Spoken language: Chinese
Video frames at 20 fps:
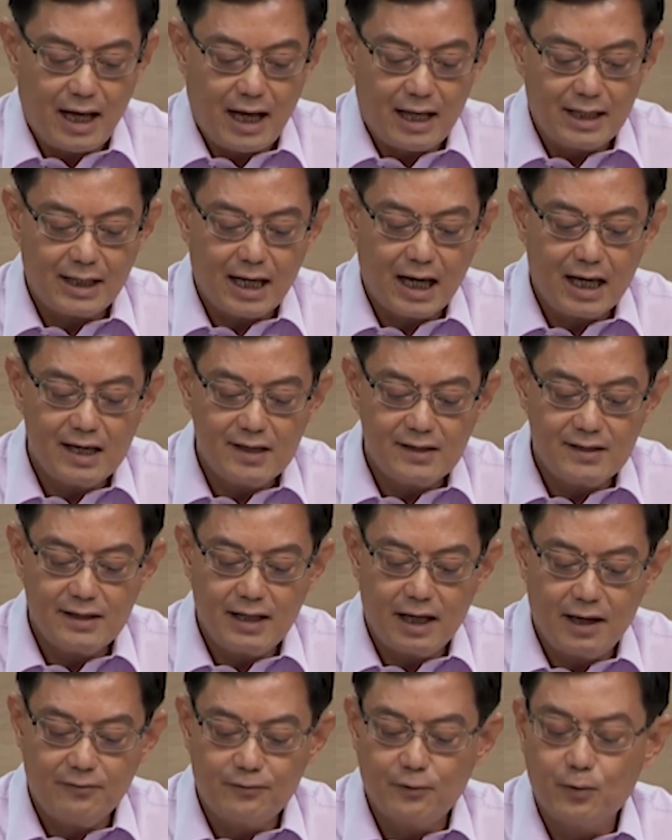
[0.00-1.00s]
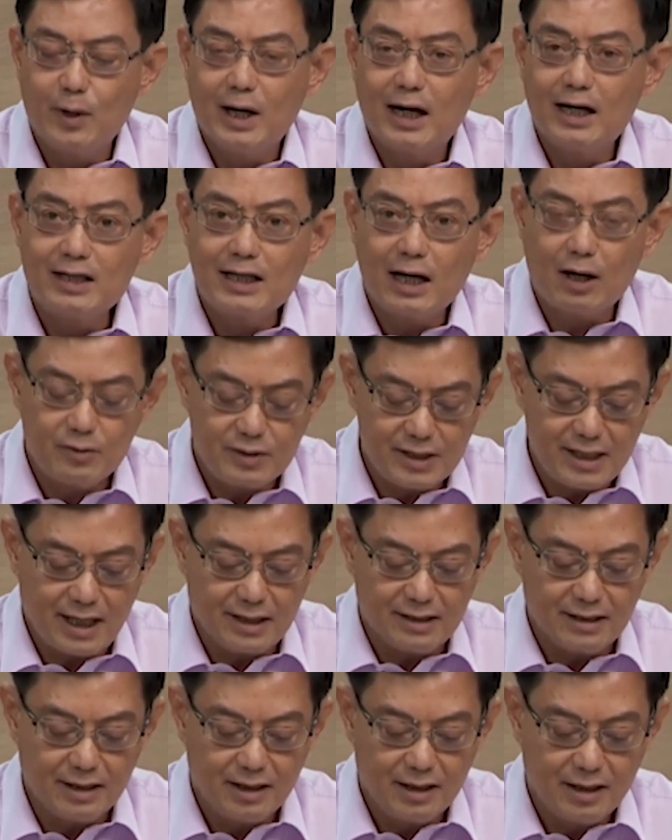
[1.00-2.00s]
涵盖一些符合条
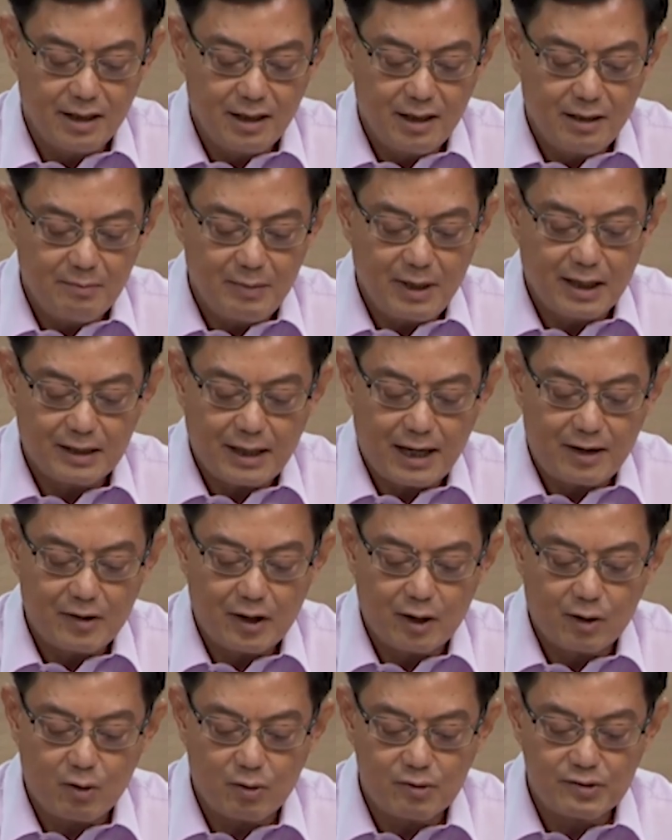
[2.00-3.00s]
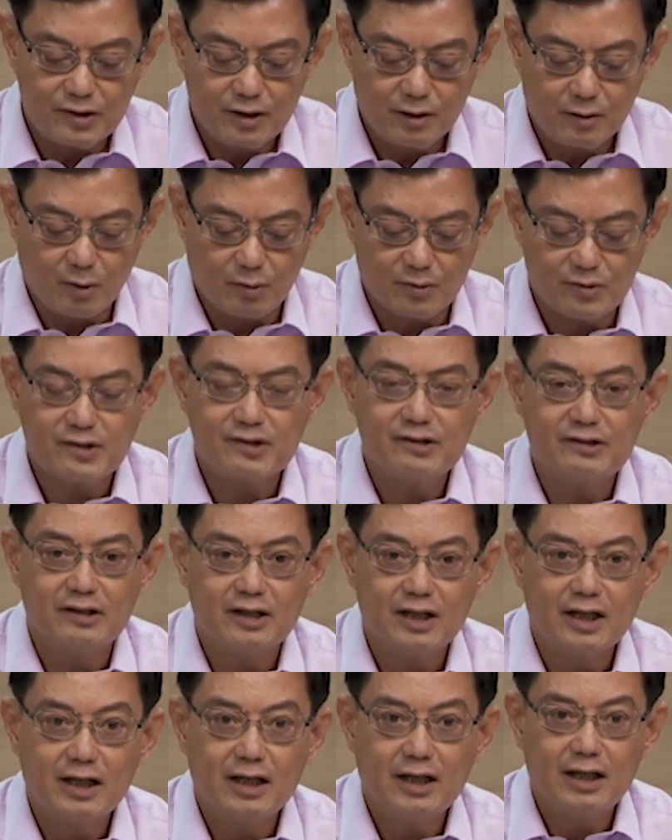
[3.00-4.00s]
件并担任公司董事
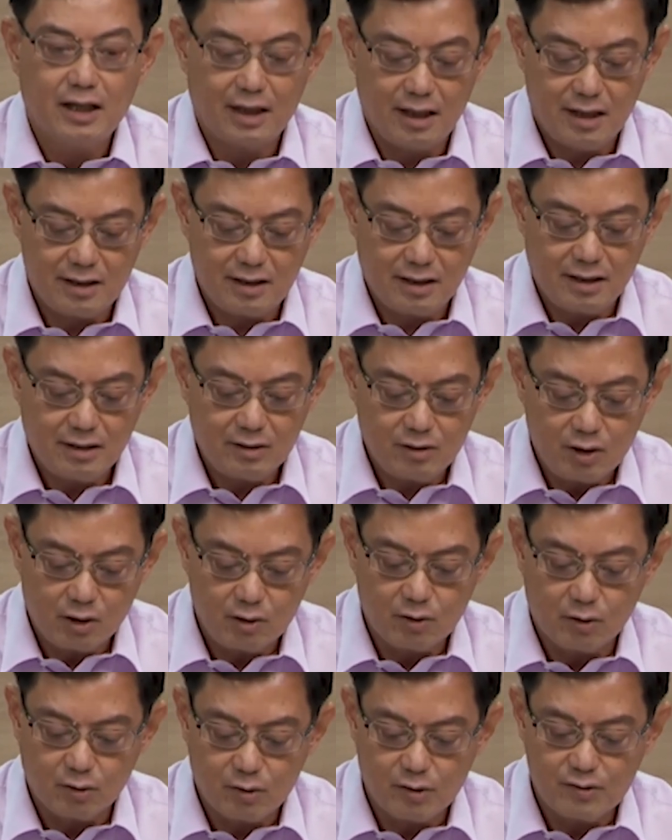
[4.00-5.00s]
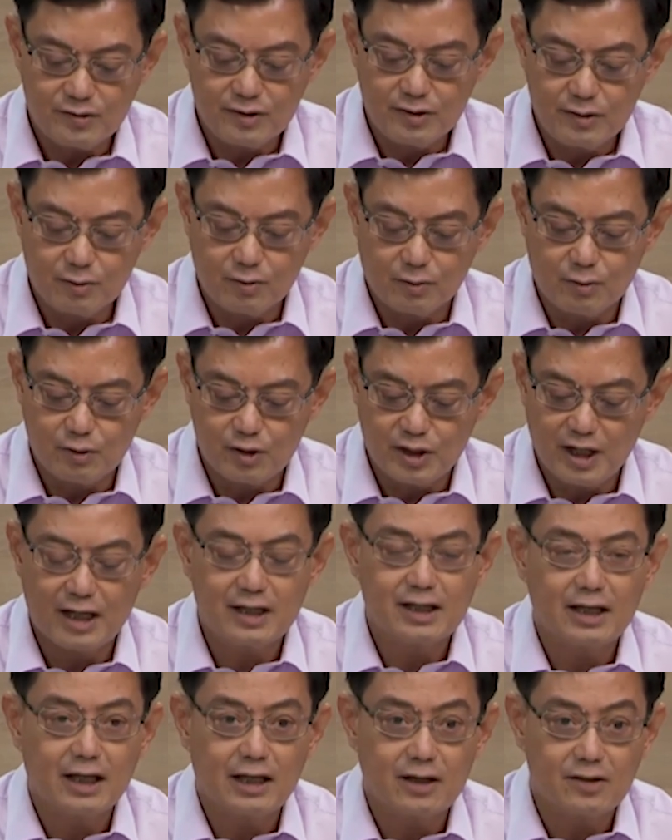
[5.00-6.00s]
和拥有公司股
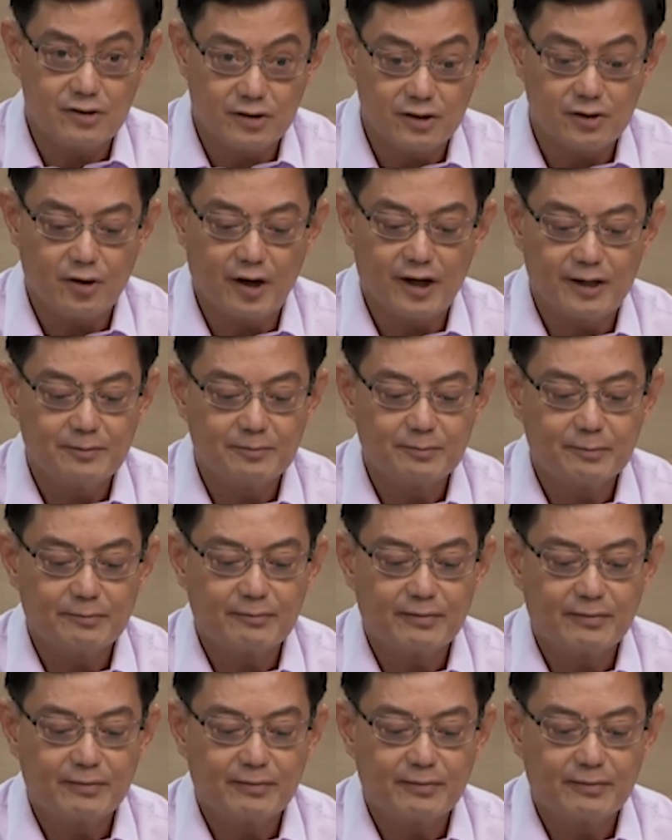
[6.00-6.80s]
权的职员。